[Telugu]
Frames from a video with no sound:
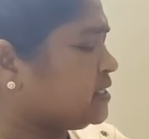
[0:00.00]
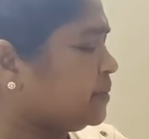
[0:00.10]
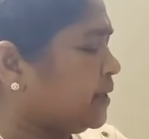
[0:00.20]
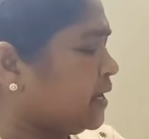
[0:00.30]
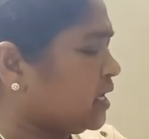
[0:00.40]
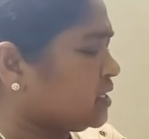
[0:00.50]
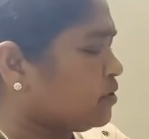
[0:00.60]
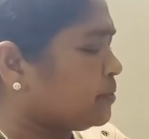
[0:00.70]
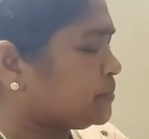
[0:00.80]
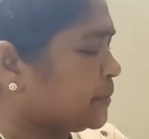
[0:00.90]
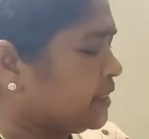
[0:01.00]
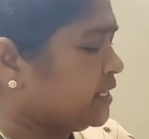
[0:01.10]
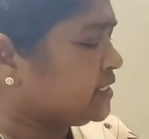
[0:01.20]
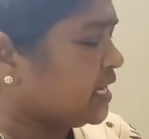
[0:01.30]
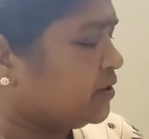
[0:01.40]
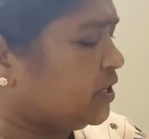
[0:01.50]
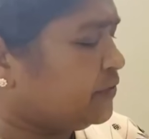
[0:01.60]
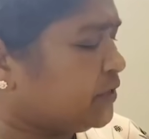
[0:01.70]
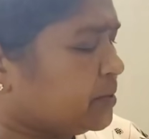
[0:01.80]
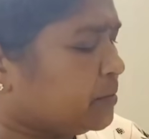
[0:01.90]
ఏసీపీ రంగస్వామి స్పందించారు
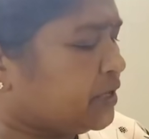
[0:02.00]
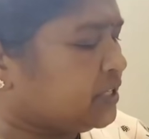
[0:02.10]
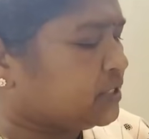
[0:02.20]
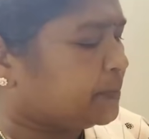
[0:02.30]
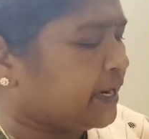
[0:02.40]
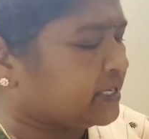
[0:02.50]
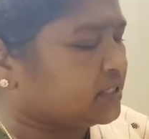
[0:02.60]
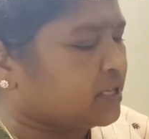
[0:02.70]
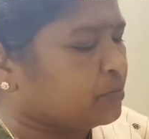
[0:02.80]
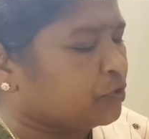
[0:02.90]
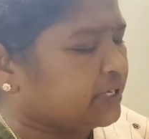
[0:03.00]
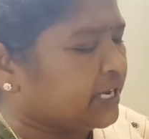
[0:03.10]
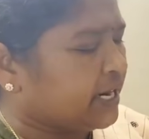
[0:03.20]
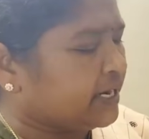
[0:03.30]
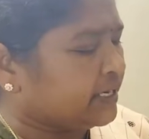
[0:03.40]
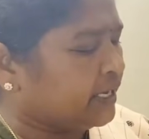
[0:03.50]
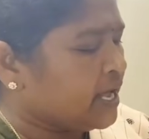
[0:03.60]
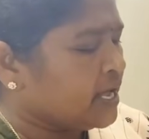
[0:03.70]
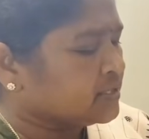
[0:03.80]
ఈ విషయంలో డీసీపీ మూర్తికి ఎలాంటి